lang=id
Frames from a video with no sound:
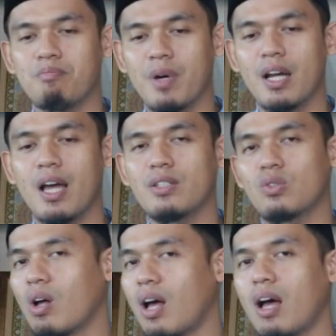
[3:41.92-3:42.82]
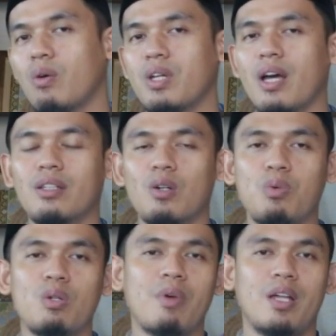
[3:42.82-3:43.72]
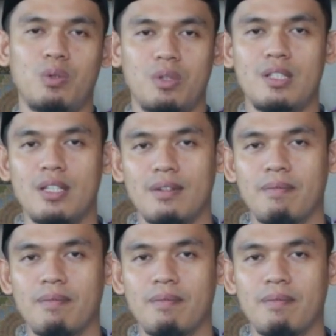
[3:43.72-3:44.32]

manhaj Tohawi ataupun Maturidi.